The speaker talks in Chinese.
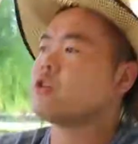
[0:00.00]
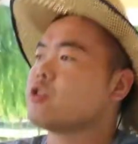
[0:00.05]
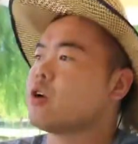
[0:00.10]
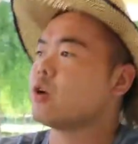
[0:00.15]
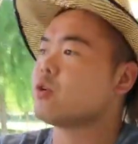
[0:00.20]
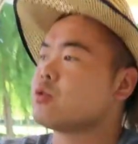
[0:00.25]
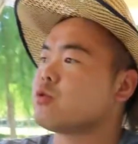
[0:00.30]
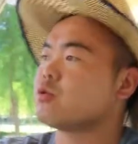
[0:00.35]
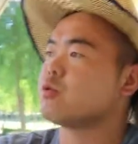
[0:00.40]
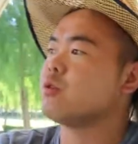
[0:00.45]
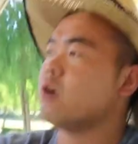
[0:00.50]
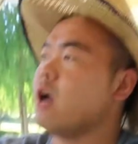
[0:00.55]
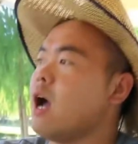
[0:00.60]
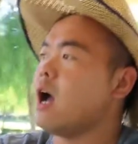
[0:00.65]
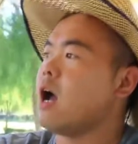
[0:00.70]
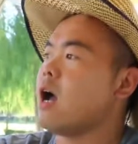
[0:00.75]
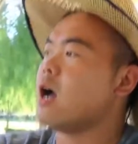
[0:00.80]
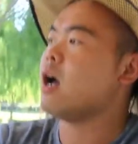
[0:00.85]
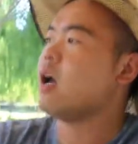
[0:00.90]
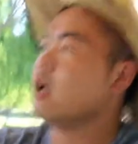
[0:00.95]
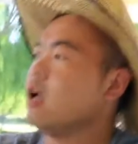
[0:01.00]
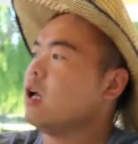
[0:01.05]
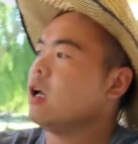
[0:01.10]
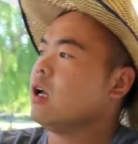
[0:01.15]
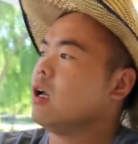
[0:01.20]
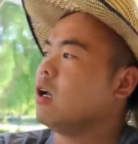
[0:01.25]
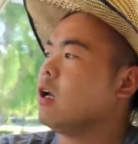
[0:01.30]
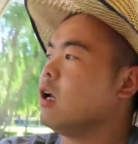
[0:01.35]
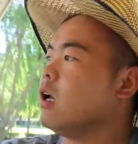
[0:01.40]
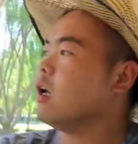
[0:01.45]
小渠啊，
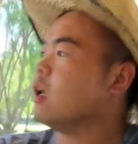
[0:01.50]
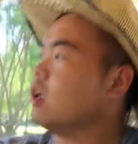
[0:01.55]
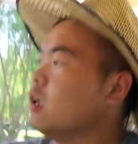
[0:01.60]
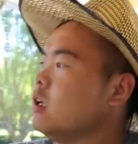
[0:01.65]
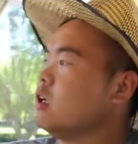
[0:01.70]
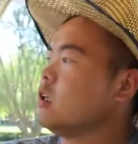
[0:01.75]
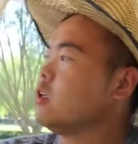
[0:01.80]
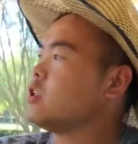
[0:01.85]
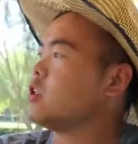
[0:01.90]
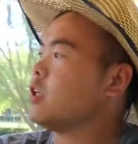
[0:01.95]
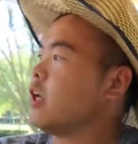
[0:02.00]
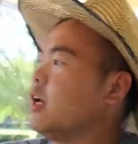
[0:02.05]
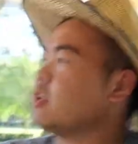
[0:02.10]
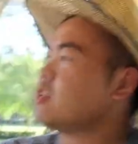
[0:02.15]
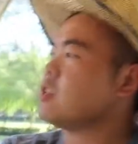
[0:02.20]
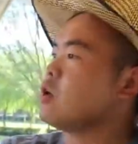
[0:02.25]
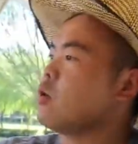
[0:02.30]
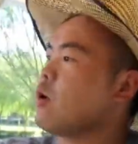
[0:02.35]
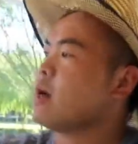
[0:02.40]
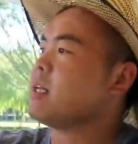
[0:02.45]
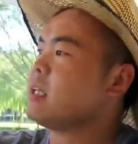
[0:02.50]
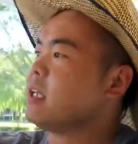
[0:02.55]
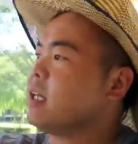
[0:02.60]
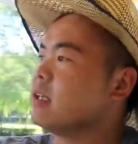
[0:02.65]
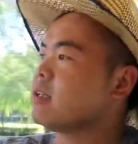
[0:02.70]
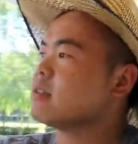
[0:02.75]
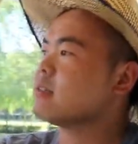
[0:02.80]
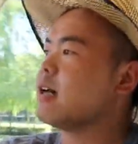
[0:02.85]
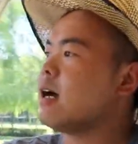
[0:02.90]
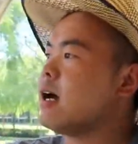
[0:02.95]
呃，一些景观
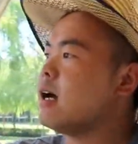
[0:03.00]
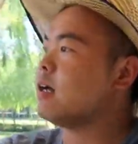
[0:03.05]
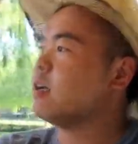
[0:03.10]
亭子。